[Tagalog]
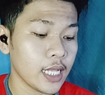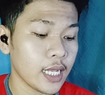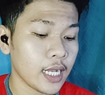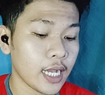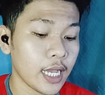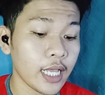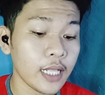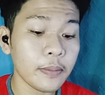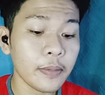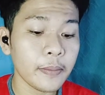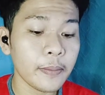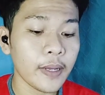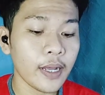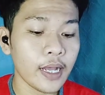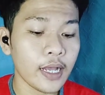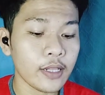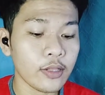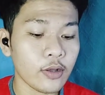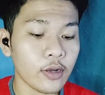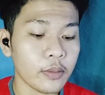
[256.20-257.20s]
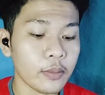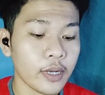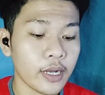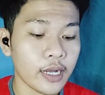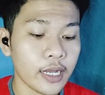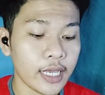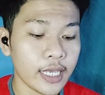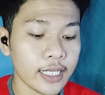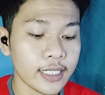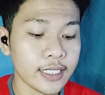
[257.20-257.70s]
Kahit papaano ang
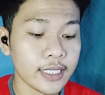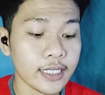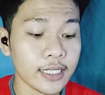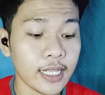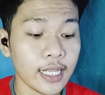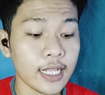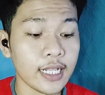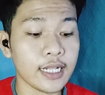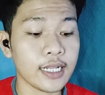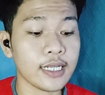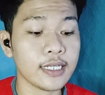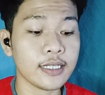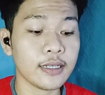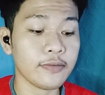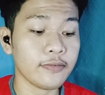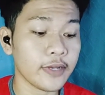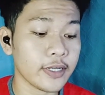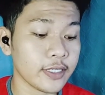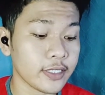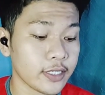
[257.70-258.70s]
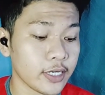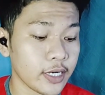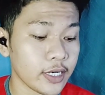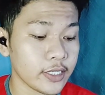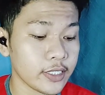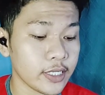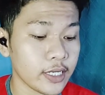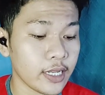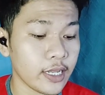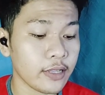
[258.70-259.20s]
mga casing dahil nga sa fast
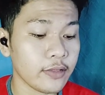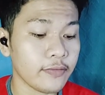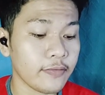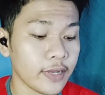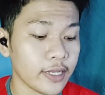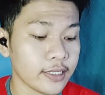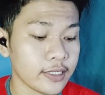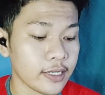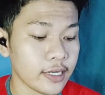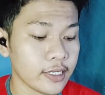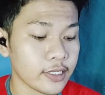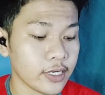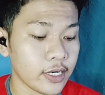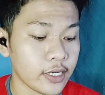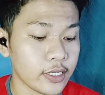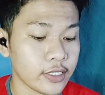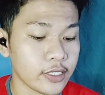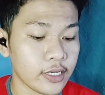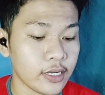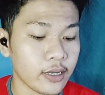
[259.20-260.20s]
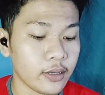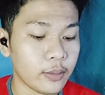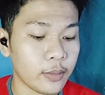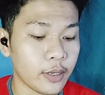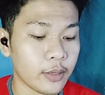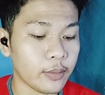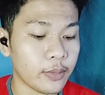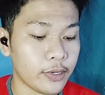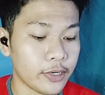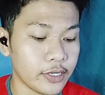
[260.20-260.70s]
charging and fast recharging ang mga
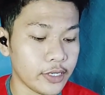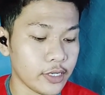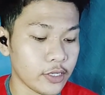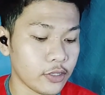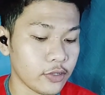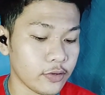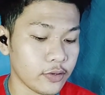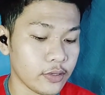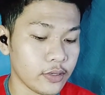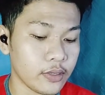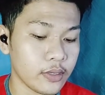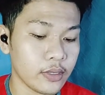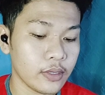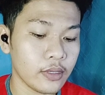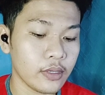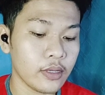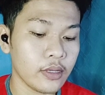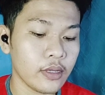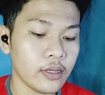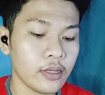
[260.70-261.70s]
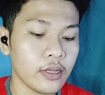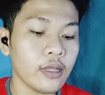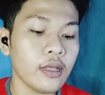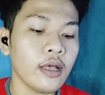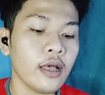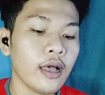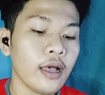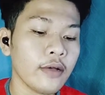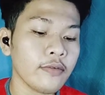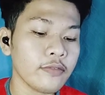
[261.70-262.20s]
board nito.
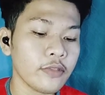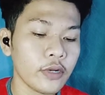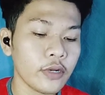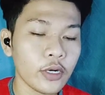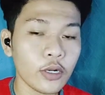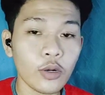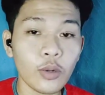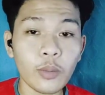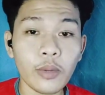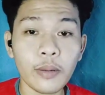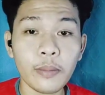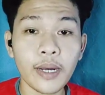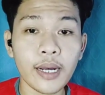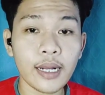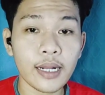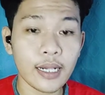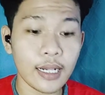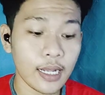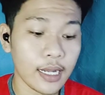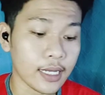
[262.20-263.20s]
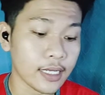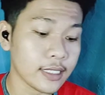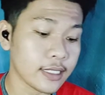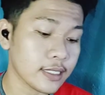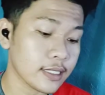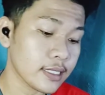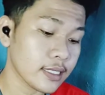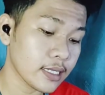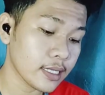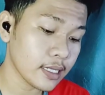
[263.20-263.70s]
After kong
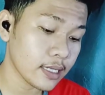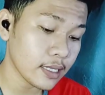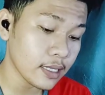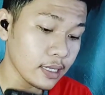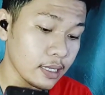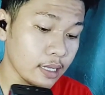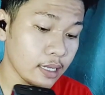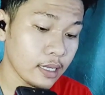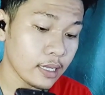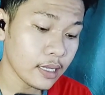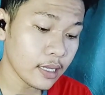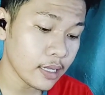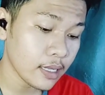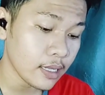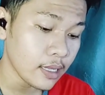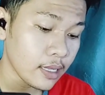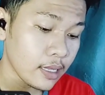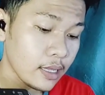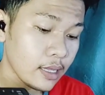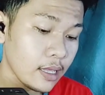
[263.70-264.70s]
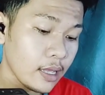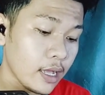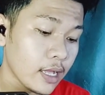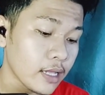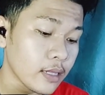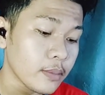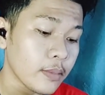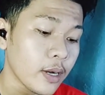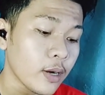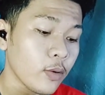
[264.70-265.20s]
mabaklas, at
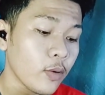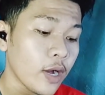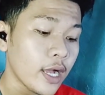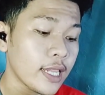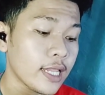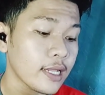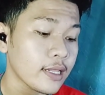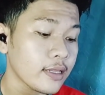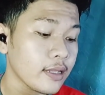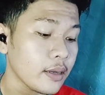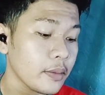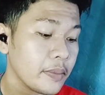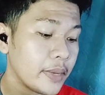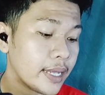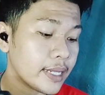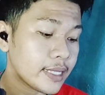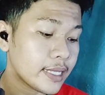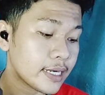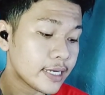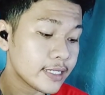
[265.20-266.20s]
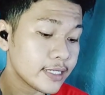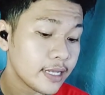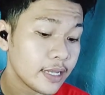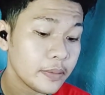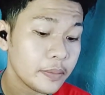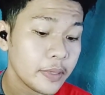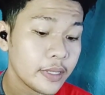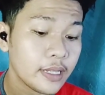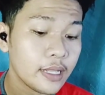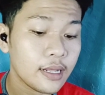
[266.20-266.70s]
makuha lahat ng batteries ay
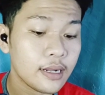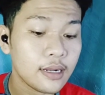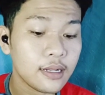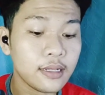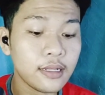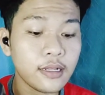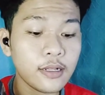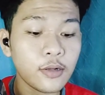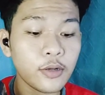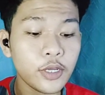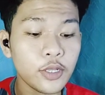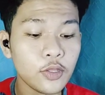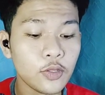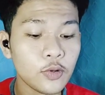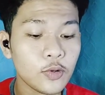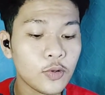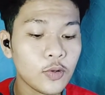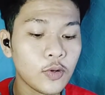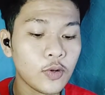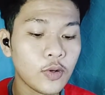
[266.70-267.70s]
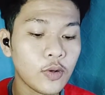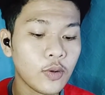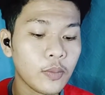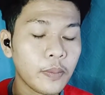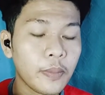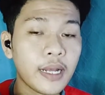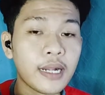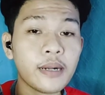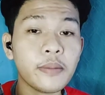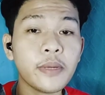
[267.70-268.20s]
pinaralel ko ito
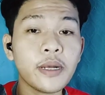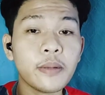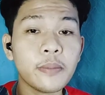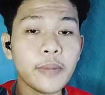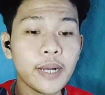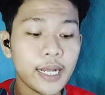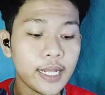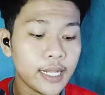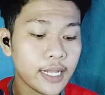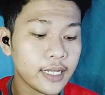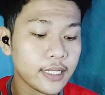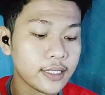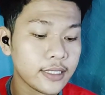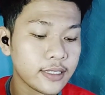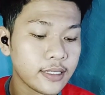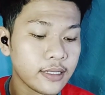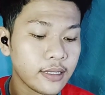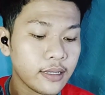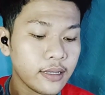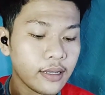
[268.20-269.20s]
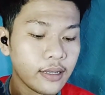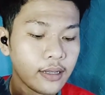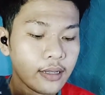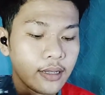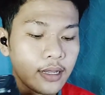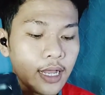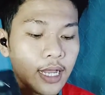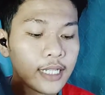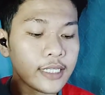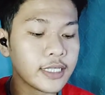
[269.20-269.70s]
para mag-balance
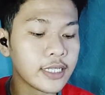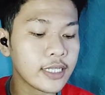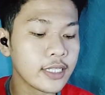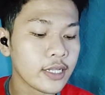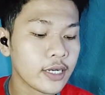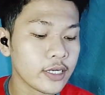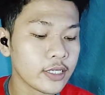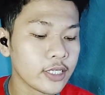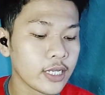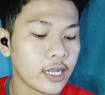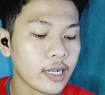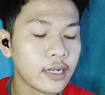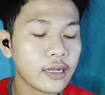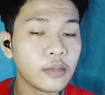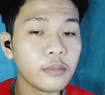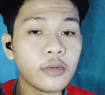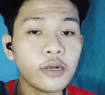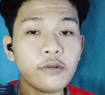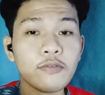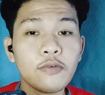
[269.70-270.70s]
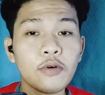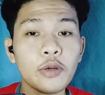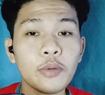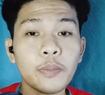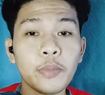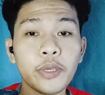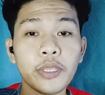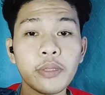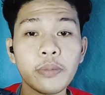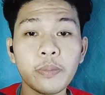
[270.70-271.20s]
at sinarge hanggang mag
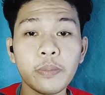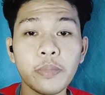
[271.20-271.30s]
4.15